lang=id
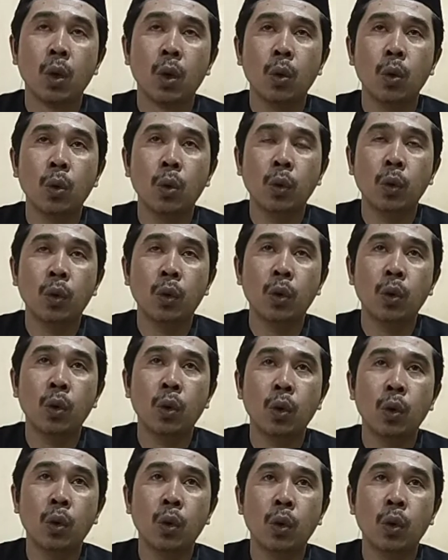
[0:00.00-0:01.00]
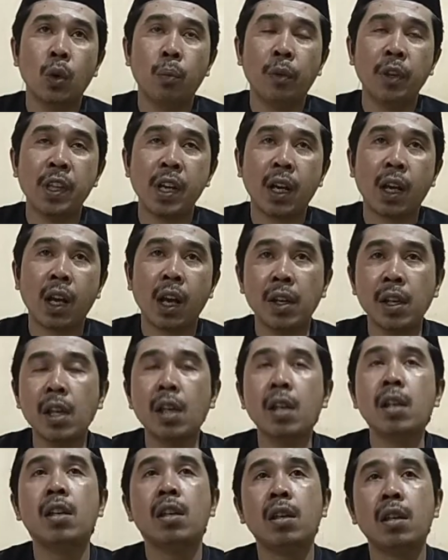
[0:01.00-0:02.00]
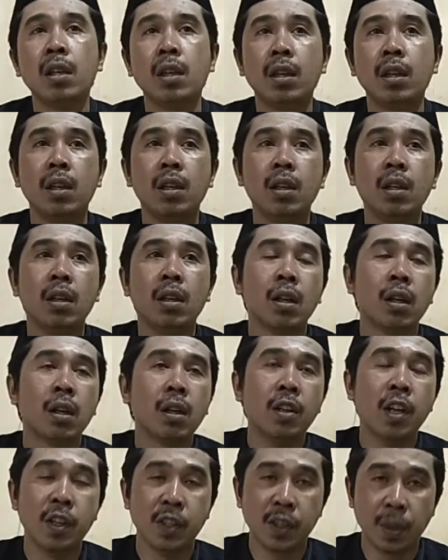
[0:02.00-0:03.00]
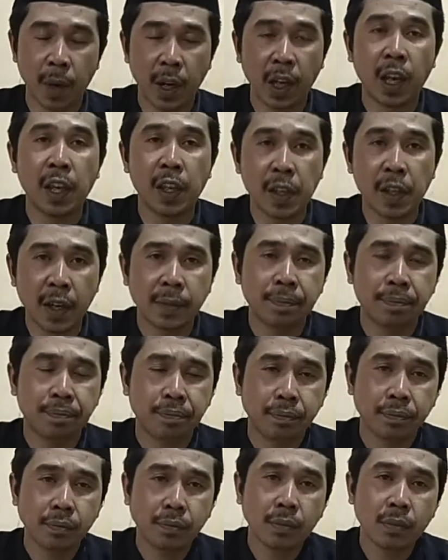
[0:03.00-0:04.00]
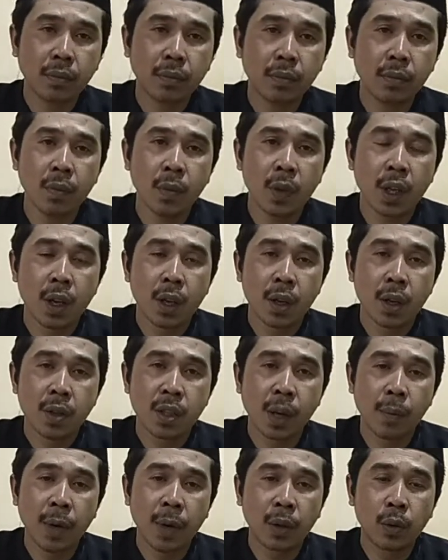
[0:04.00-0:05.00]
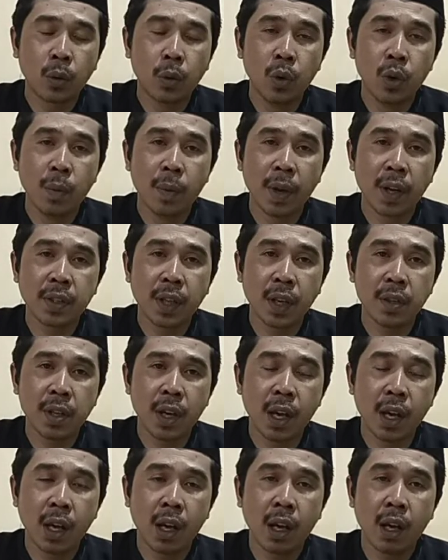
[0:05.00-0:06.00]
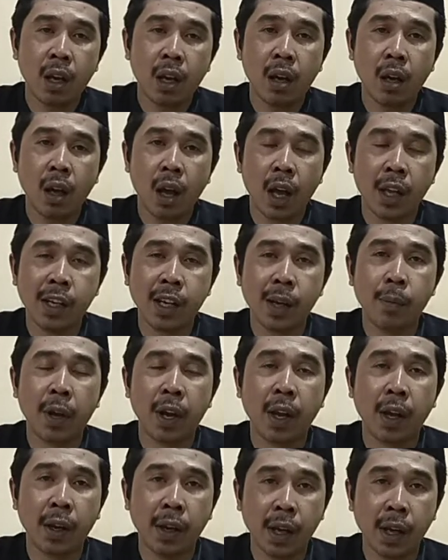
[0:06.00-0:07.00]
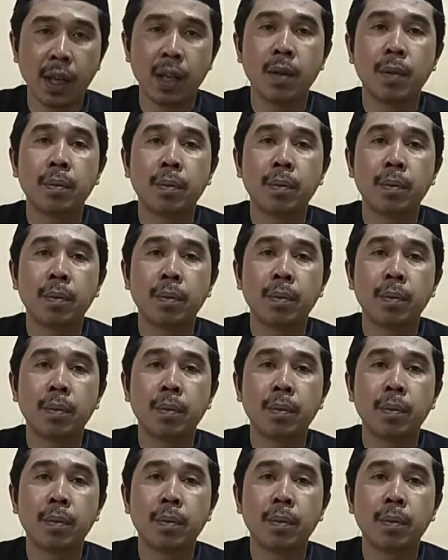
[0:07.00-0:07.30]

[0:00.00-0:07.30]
untuk penjaga diri dan sebagainya sahabatku dimana saja anda berada